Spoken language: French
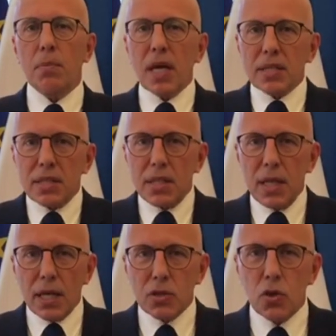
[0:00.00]
Merci
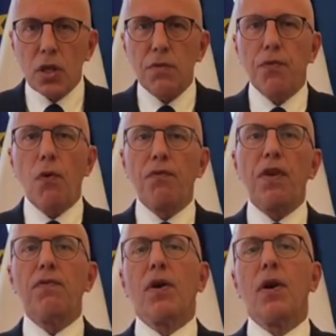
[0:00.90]
à ceux qui font
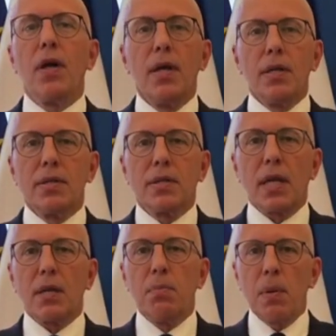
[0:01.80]
vivre
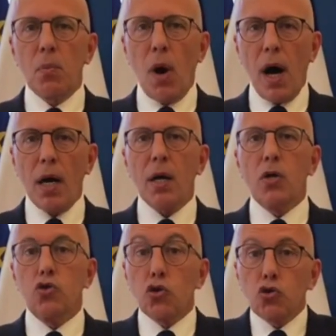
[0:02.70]
cette mémoire,
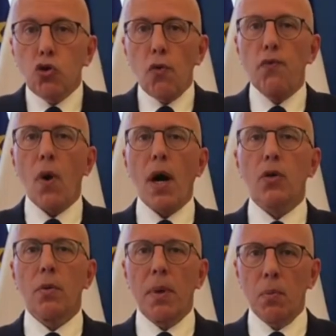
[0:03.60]
ce devoir
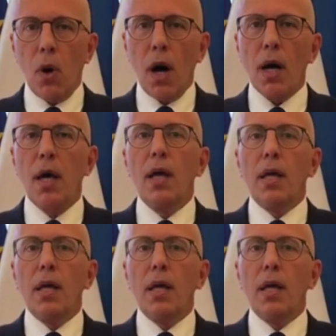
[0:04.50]
de mémoire.